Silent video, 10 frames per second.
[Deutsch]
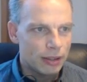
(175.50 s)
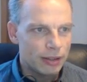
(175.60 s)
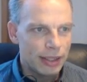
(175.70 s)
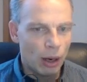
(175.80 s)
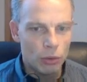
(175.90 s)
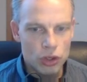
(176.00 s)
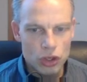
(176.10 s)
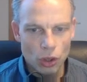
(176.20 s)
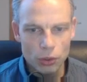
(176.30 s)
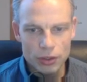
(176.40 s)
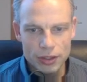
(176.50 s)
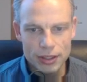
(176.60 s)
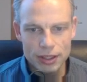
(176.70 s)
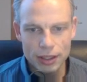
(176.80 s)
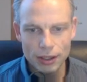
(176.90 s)
Dow
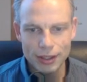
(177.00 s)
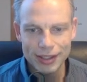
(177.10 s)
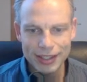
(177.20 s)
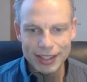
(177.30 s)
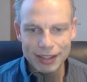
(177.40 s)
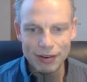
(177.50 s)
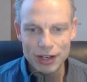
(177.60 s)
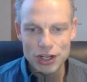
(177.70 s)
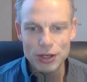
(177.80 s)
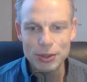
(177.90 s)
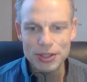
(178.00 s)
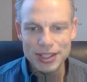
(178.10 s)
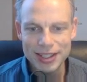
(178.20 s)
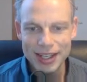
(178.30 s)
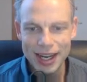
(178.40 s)
Jones. Hier war
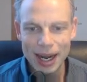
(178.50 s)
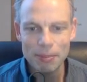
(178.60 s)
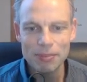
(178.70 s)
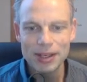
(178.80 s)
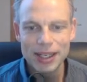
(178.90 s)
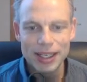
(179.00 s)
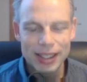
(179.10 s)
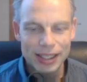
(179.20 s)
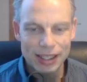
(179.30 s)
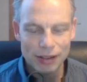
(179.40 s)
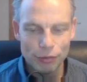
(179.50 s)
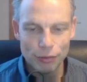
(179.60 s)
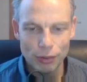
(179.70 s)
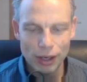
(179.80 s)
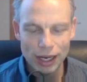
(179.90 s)
Schluss am äh,
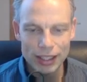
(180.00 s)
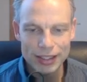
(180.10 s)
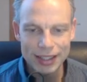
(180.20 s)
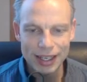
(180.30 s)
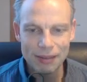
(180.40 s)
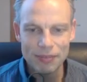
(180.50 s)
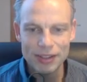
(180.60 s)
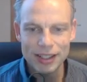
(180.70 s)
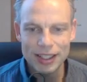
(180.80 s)
Vorheiligabend.